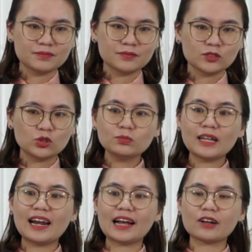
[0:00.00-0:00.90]
Chúng ta
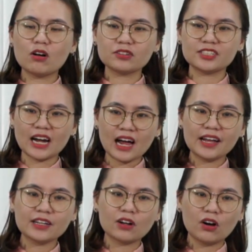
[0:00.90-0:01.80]
là con
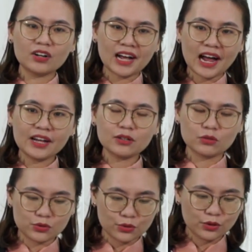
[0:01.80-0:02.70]
trai, con gái của
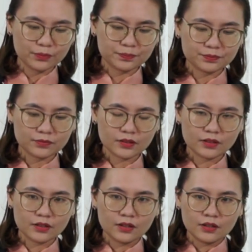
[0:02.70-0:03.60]
Chúa.
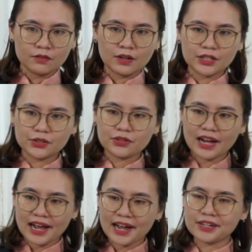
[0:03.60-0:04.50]
Và điều thứ
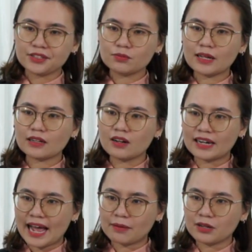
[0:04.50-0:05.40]
hai chúng ta cần
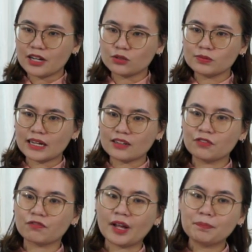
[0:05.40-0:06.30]
làm đó là chúng ta cần
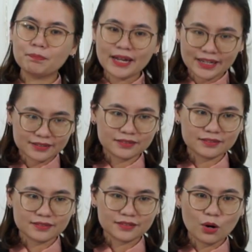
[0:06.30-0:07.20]
phải biết,
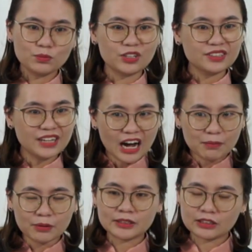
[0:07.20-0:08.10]
không những nhớ
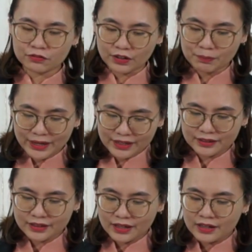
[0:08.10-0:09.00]
mà mình cần phải
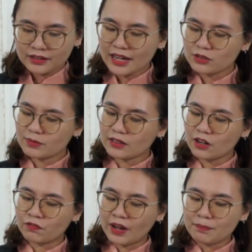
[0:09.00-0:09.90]
biết. Đó là chúng ta
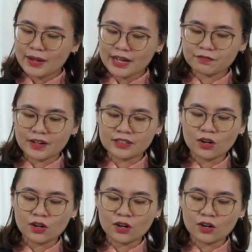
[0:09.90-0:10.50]
cần phải biết về những